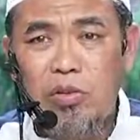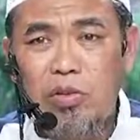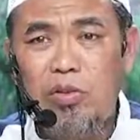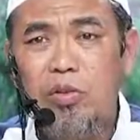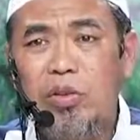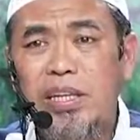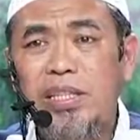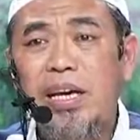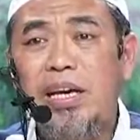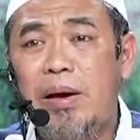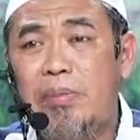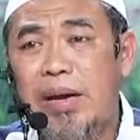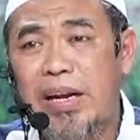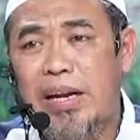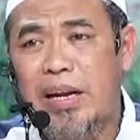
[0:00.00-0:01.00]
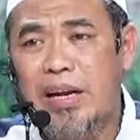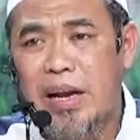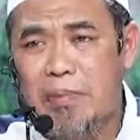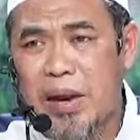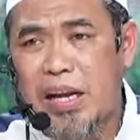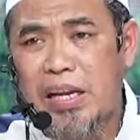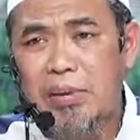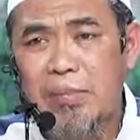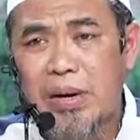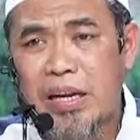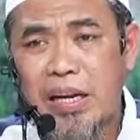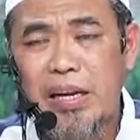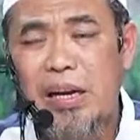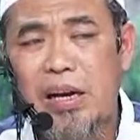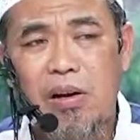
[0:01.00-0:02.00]
untuk kita damaikan apalagi
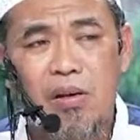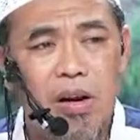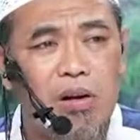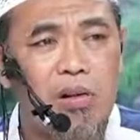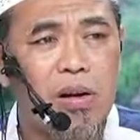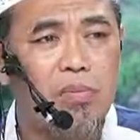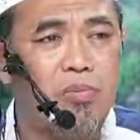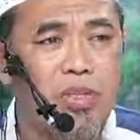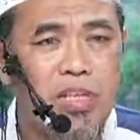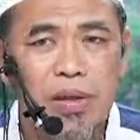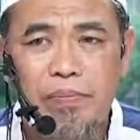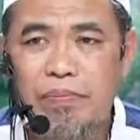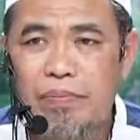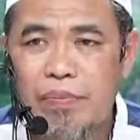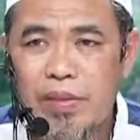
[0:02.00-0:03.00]
mereka adalah orang-orang muslim